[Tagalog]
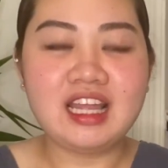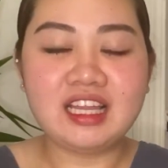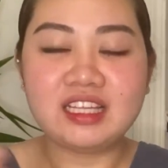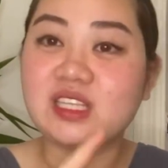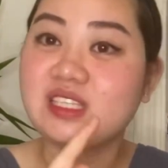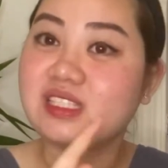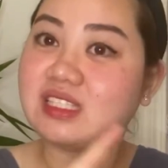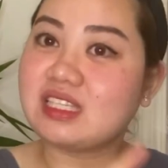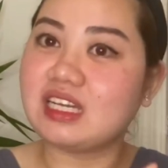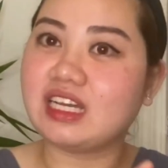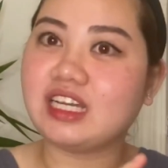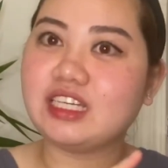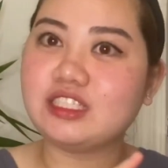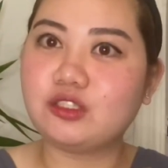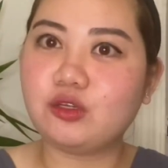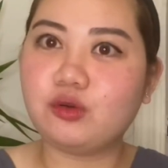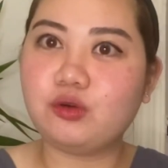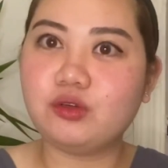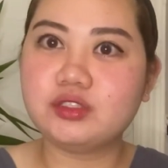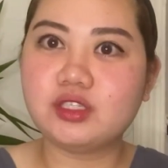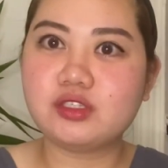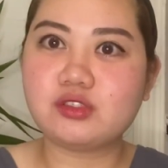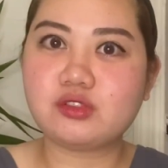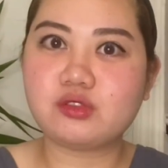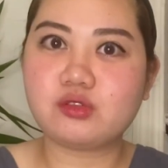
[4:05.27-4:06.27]
Tapos nakita
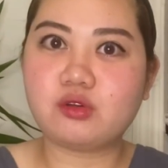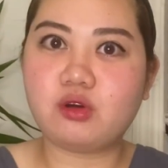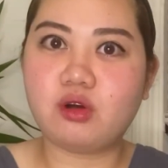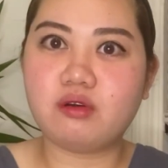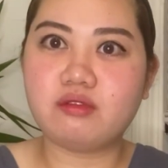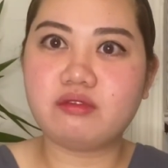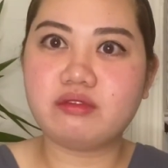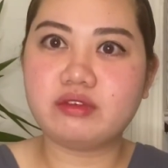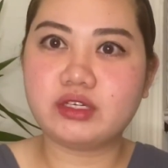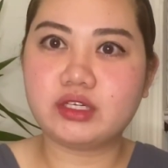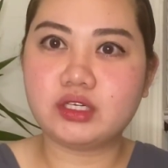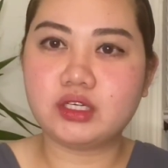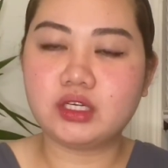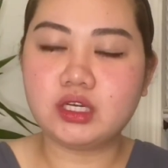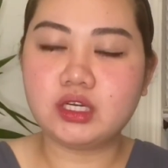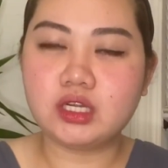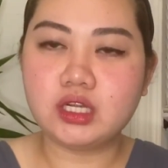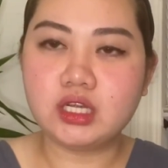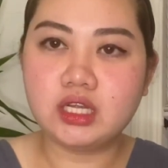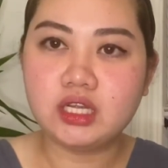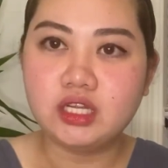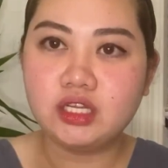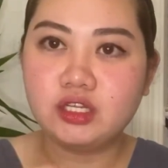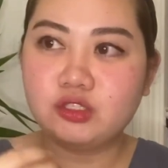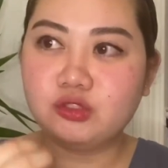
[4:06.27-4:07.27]
ko Discover.
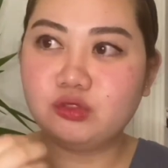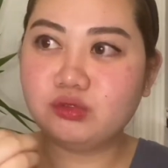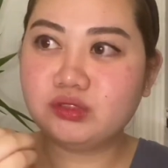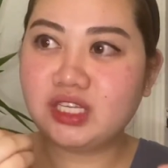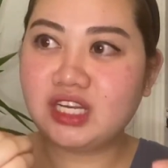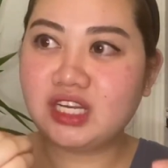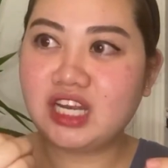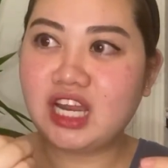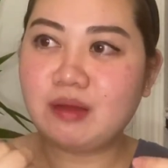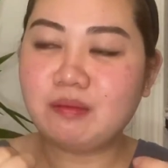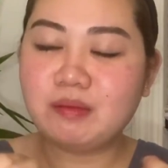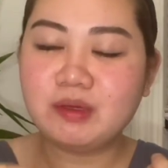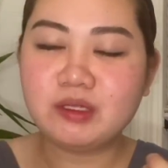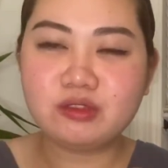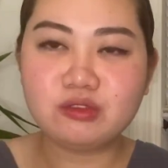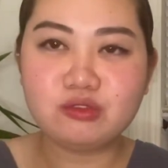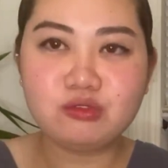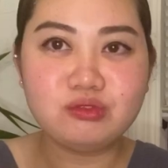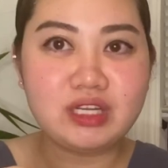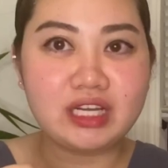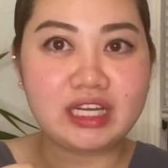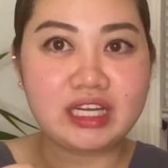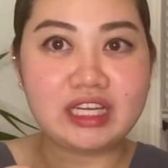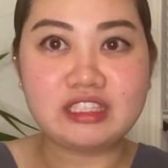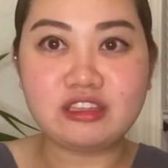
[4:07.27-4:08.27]
Nung nalaman,
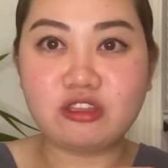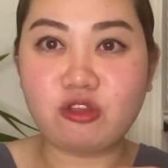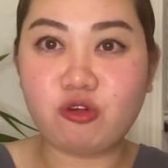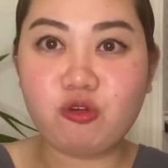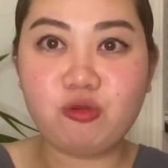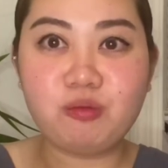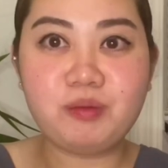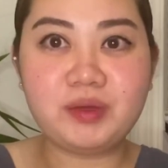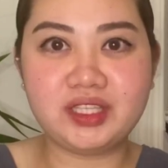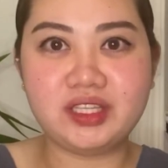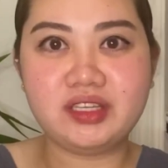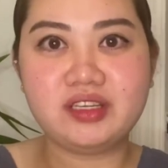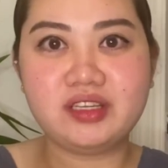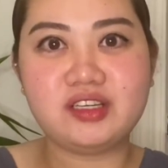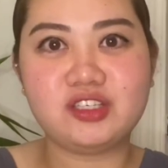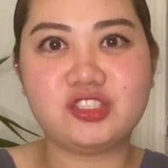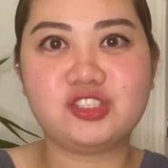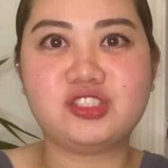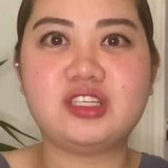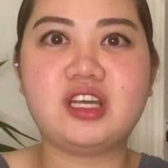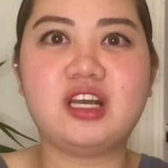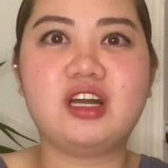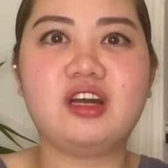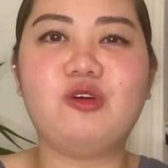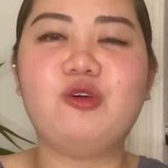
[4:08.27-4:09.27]
nung nakita kong matigas
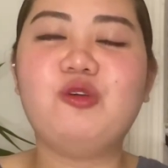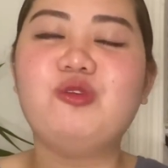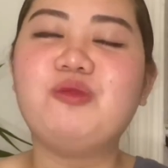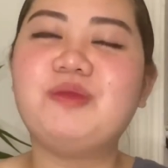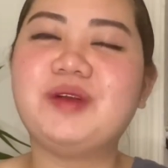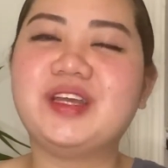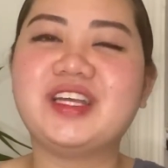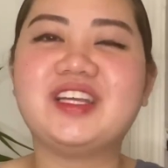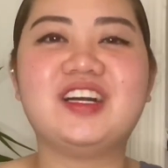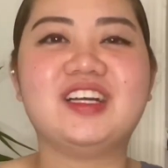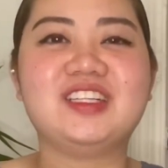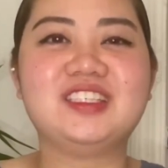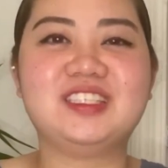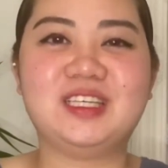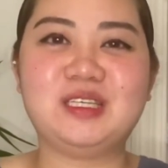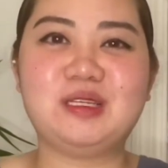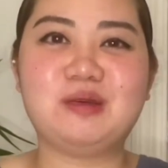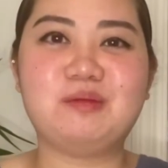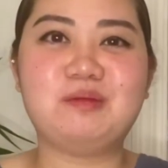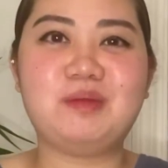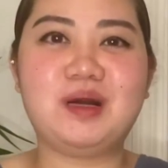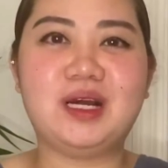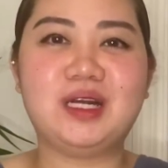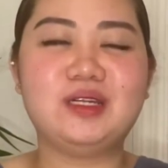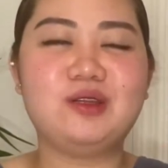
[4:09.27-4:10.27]
siya. Oh my God,
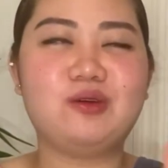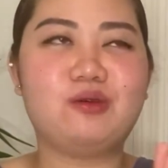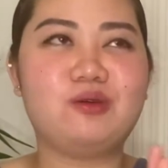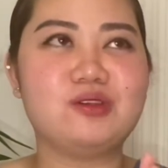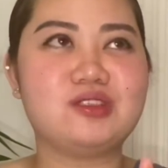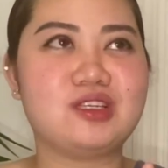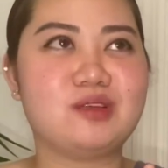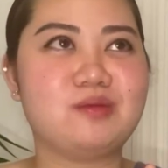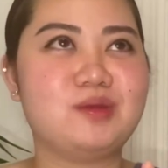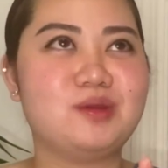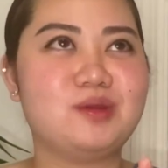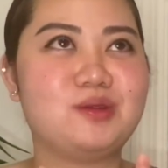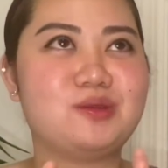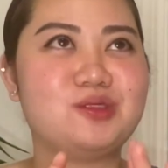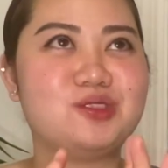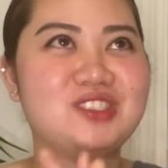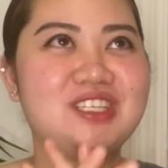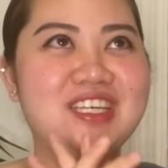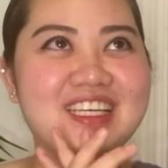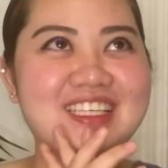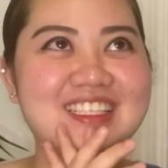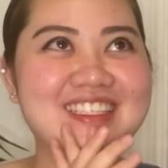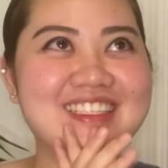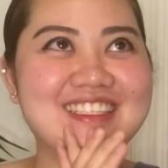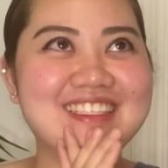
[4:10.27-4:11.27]
kinabahan ako. Sabi ko,